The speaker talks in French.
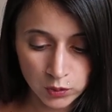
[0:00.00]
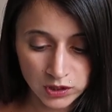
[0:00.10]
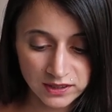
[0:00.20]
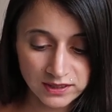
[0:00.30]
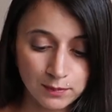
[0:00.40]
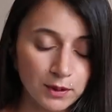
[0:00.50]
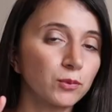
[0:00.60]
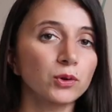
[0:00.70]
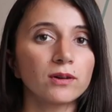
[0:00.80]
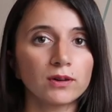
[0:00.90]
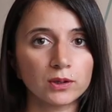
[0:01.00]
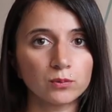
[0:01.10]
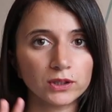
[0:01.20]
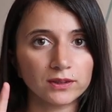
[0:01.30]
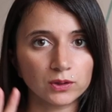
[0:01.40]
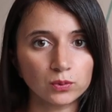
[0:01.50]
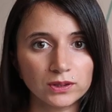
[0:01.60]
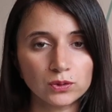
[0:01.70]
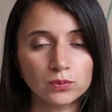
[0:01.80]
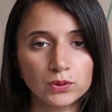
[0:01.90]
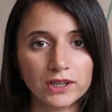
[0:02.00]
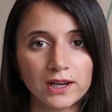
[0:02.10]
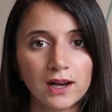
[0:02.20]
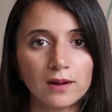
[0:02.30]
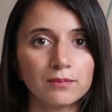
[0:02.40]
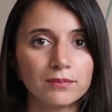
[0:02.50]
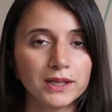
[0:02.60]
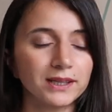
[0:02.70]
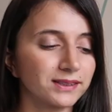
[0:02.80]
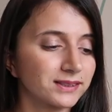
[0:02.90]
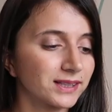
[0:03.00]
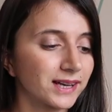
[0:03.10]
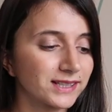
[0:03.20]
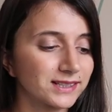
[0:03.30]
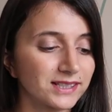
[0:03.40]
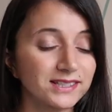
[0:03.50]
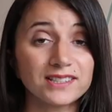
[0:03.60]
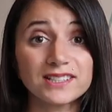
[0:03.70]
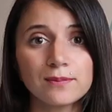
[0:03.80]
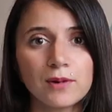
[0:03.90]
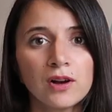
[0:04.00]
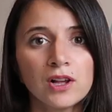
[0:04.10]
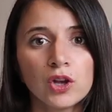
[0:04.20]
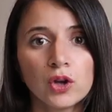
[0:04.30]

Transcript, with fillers: ok c'est bien beau d'avoir une boîte avec tous ces souvenirs là, mais ça reste essentiellement